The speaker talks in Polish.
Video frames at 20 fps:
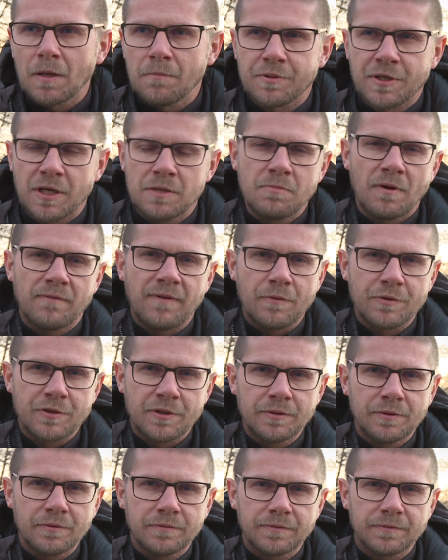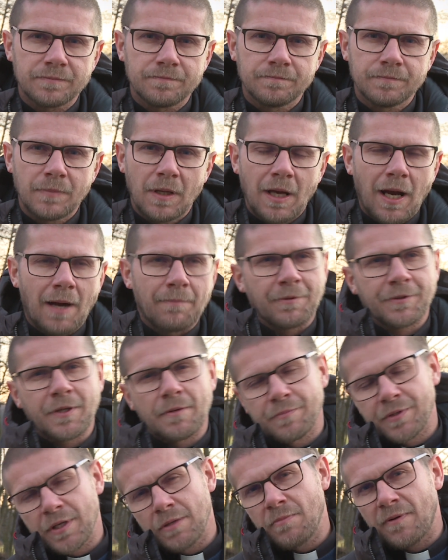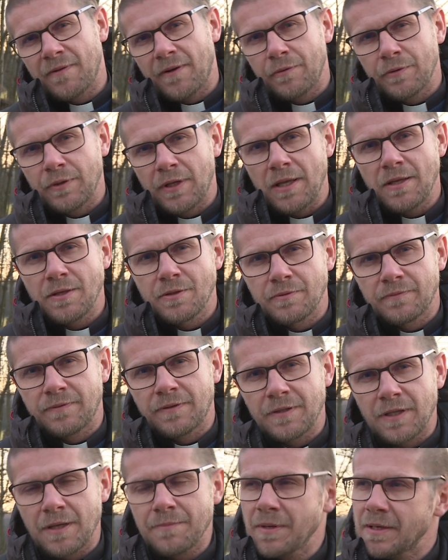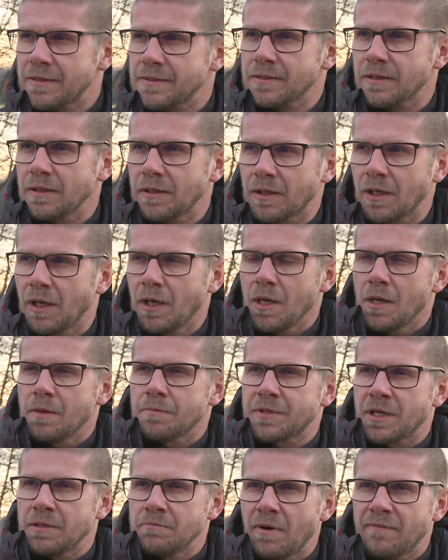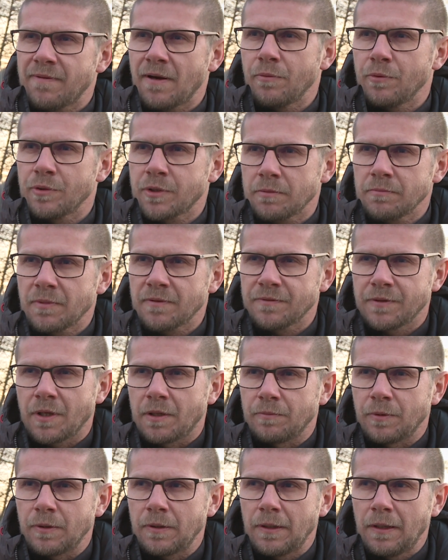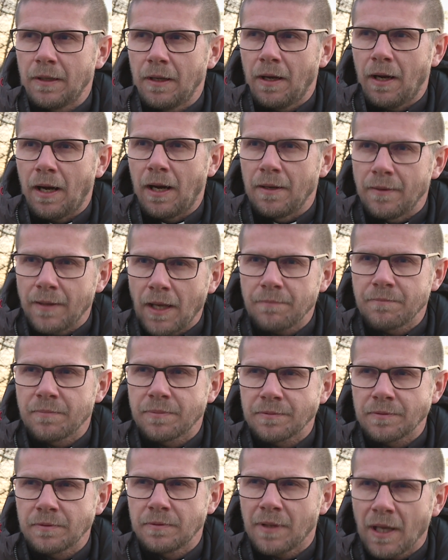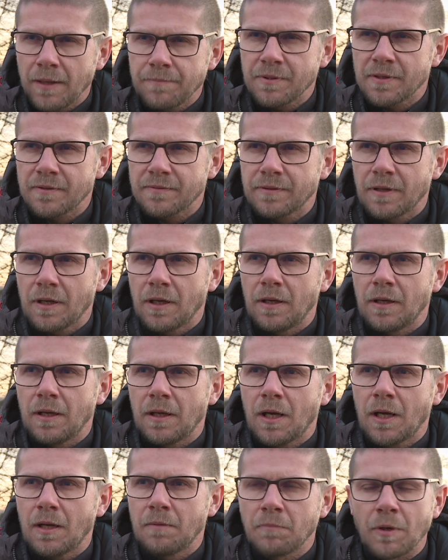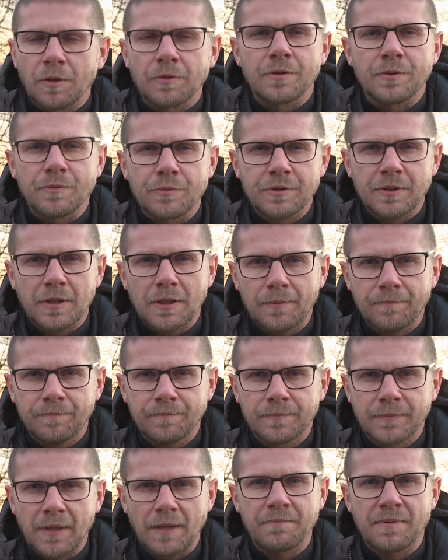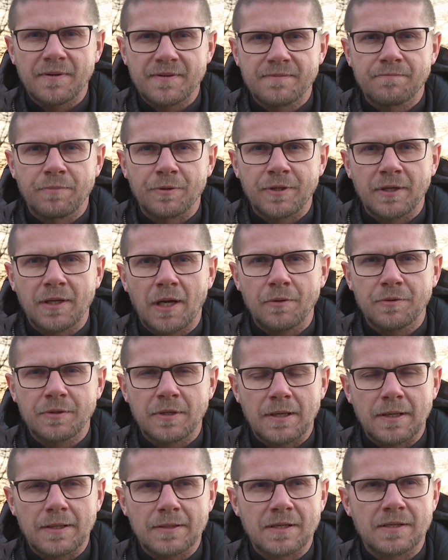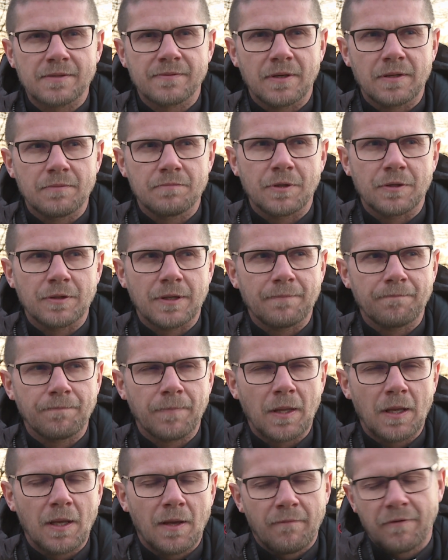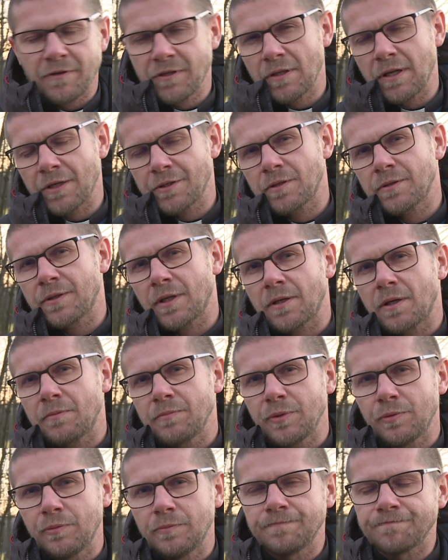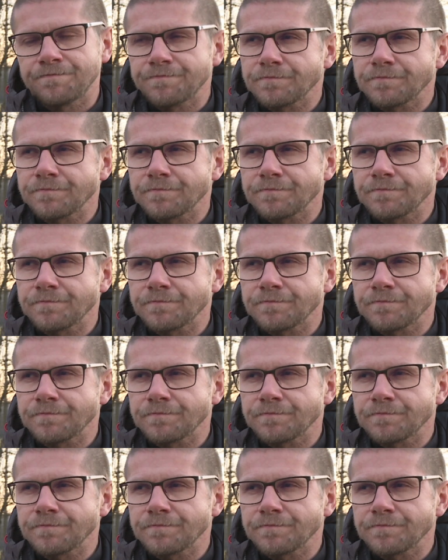przyjmował Żydów, a potem przyjmował jeńców niemieckich, przyjmował u siebie w domu, ale najpierw e, modlił się, najpierw spotykał się ze swoim Bogiem. Wiecie dlaczego tak robił?